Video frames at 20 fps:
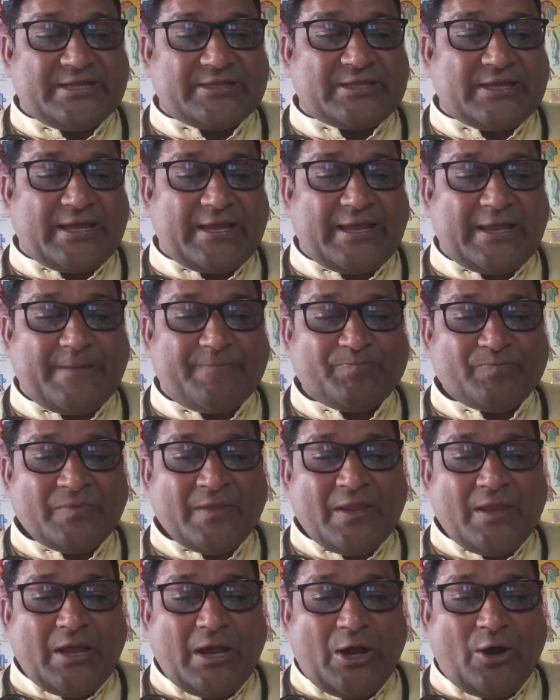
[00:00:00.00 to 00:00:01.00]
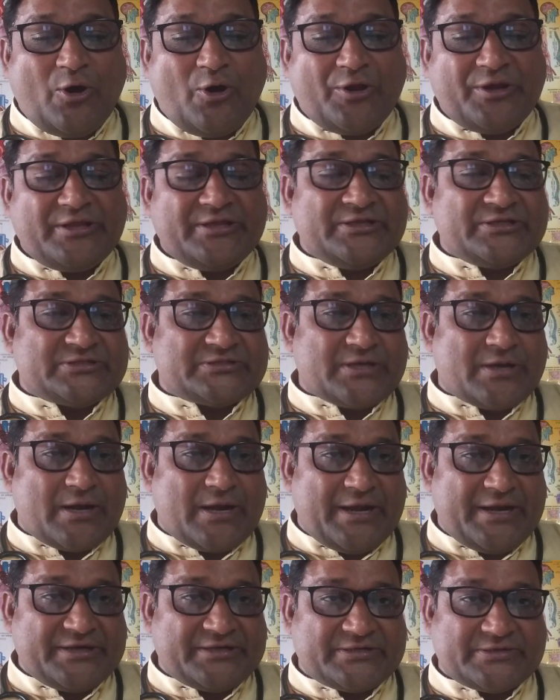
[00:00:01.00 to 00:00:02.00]
जाता है और
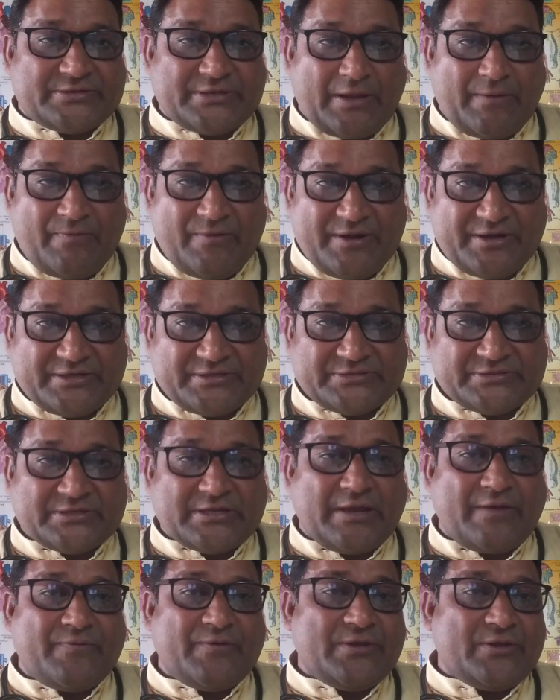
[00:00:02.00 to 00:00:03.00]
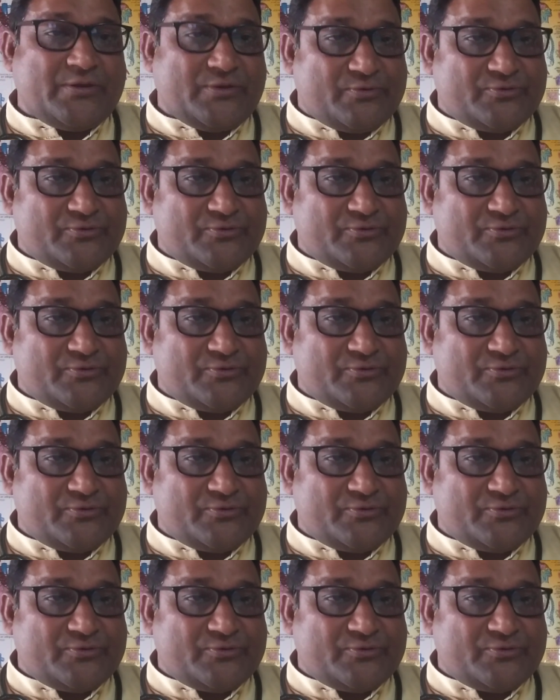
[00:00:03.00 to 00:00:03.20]
स्टेराइड टैबलेट्स का भी